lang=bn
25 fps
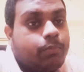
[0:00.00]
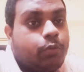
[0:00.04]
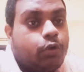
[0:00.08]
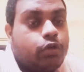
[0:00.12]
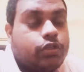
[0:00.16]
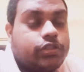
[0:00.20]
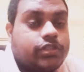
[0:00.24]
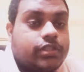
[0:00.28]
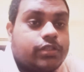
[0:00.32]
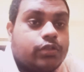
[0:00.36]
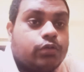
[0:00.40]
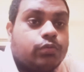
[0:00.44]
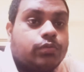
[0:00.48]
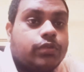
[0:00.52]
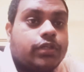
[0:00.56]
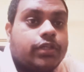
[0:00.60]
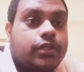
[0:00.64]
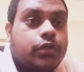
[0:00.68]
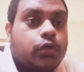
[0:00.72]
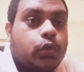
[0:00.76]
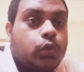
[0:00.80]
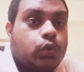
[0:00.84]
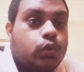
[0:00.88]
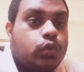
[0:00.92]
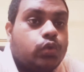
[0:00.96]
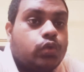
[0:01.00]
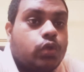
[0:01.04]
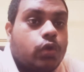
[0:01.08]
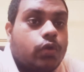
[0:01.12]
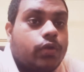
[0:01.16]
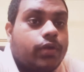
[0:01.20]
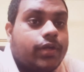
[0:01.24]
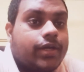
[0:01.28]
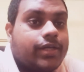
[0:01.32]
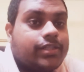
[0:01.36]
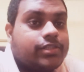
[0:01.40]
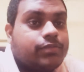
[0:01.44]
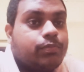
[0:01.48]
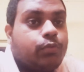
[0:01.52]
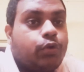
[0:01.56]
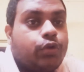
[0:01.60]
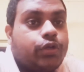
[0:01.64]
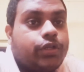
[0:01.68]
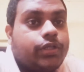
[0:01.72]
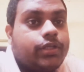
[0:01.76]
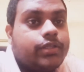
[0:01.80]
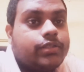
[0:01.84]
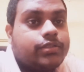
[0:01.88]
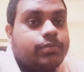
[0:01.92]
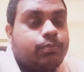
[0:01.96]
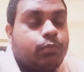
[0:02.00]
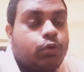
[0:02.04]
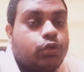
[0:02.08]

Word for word: বনি সেনগুপ্ত একটি নতুন ধরনের কাজ বনি